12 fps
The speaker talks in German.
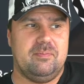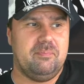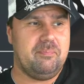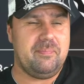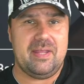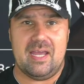
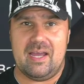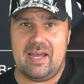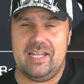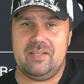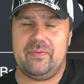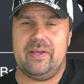Mehr
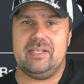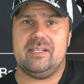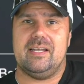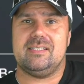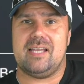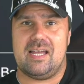Reichweite
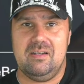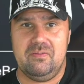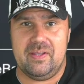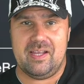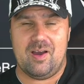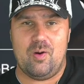als
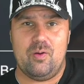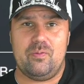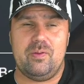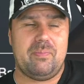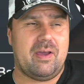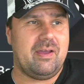Anfänger, auch
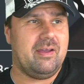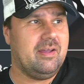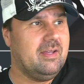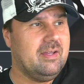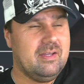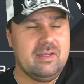wie bei
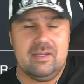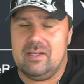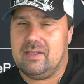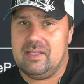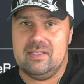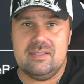
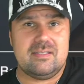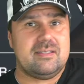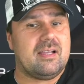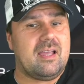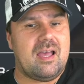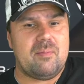
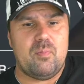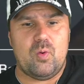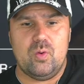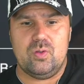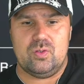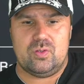Instagram
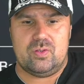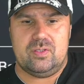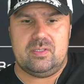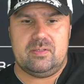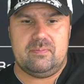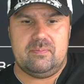und und
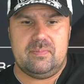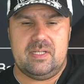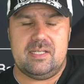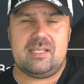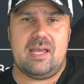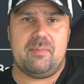und.
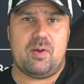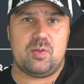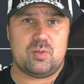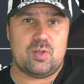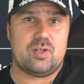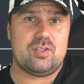Deshalb, also
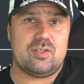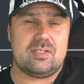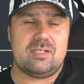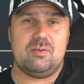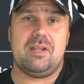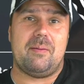solltest du das.
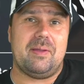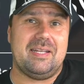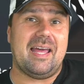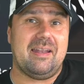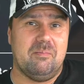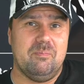Und aber
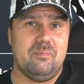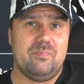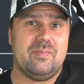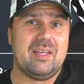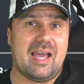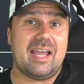dann
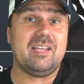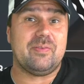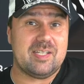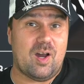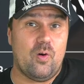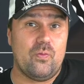
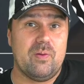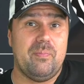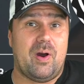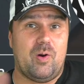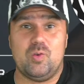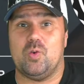Reichweite
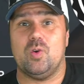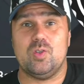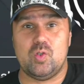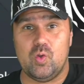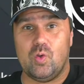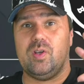aufgebaut,
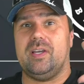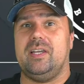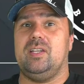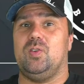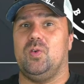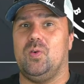ruckzuck
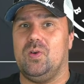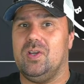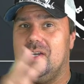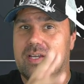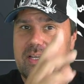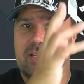Richtung
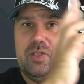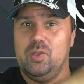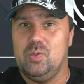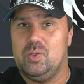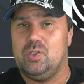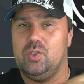
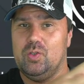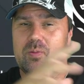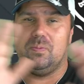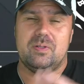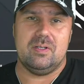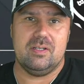
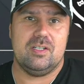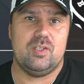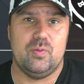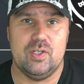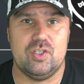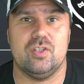YouTube,
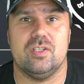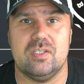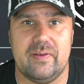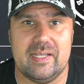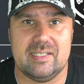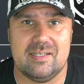Twitch und so
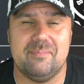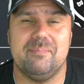weiter.